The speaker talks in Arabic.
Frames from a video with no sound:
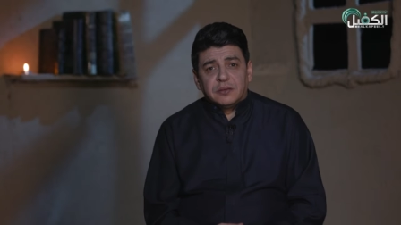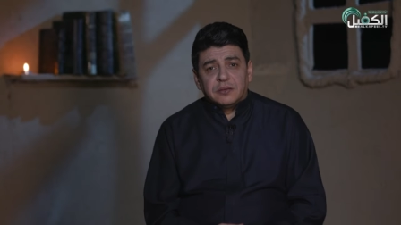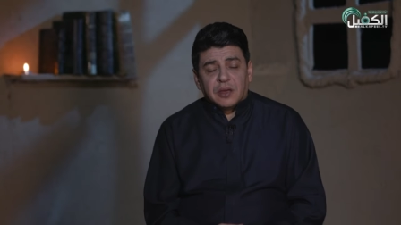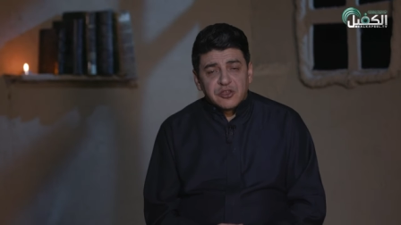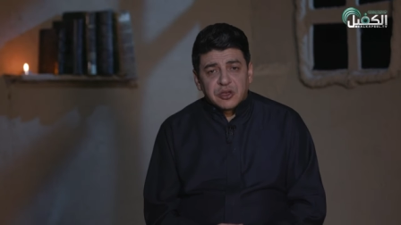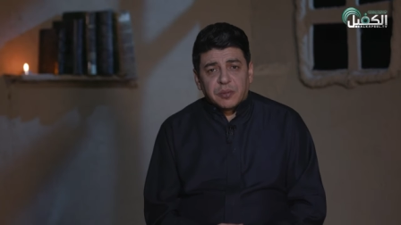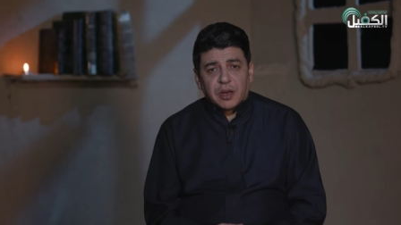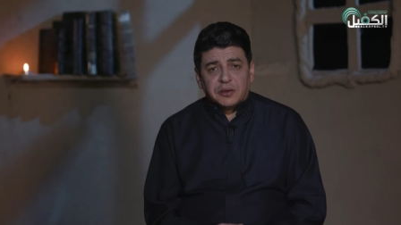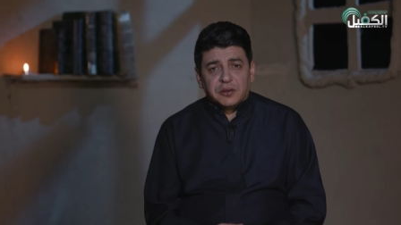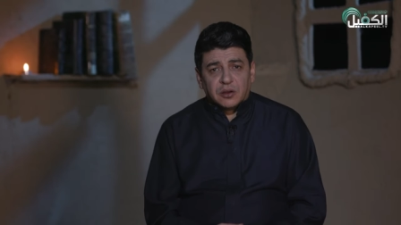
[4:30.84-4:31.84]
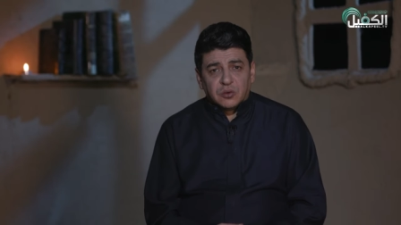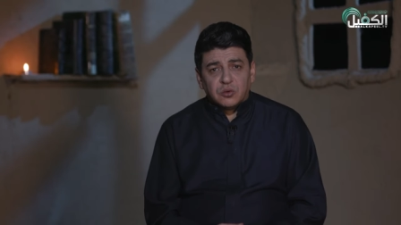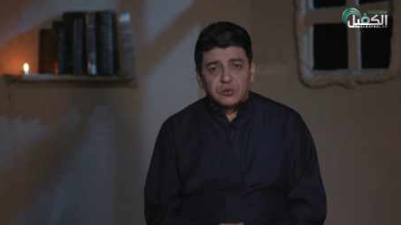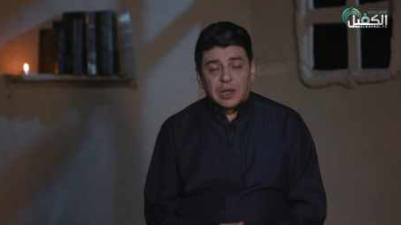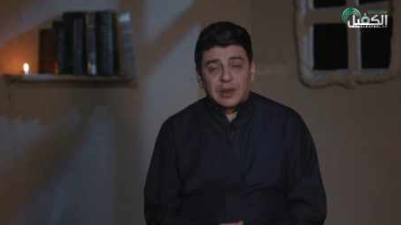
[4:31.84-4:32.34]
يجب ان
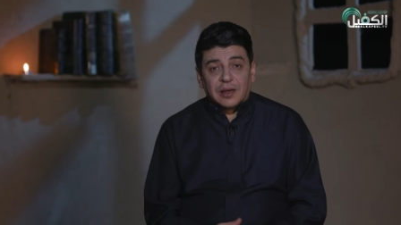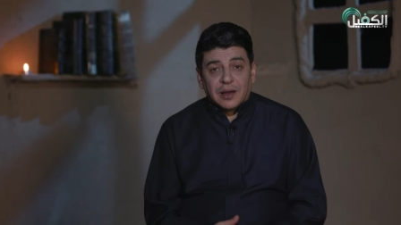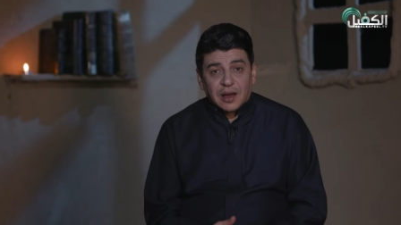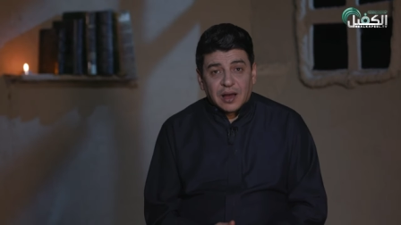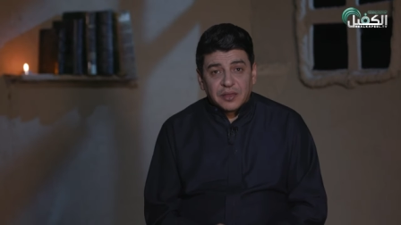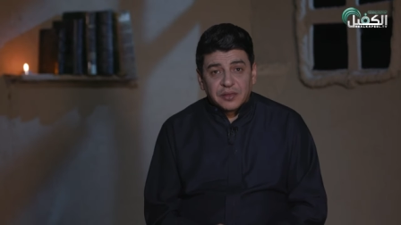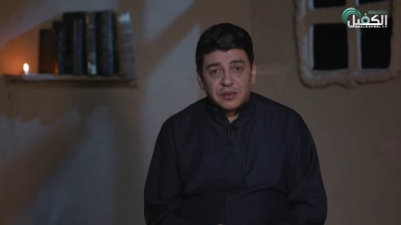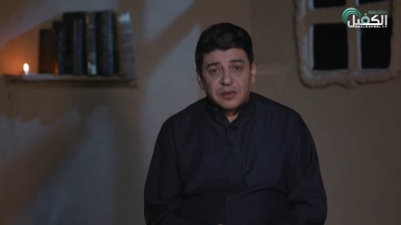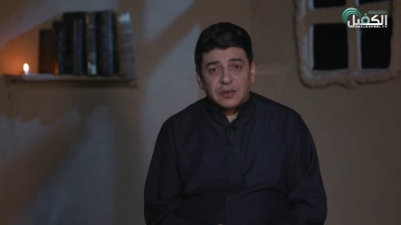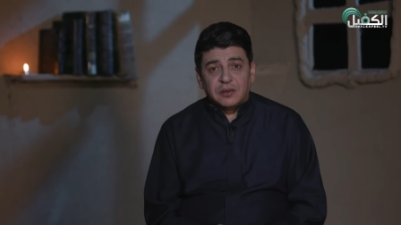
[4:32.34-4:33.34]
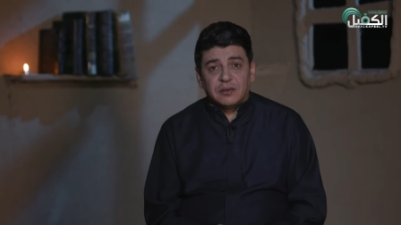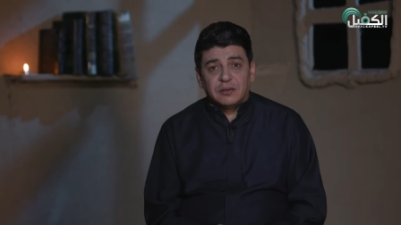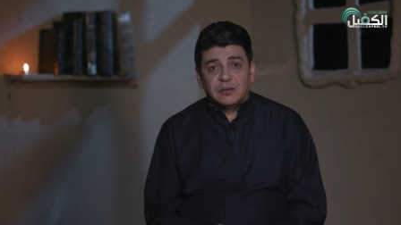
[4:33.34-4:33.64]
يكون القاضي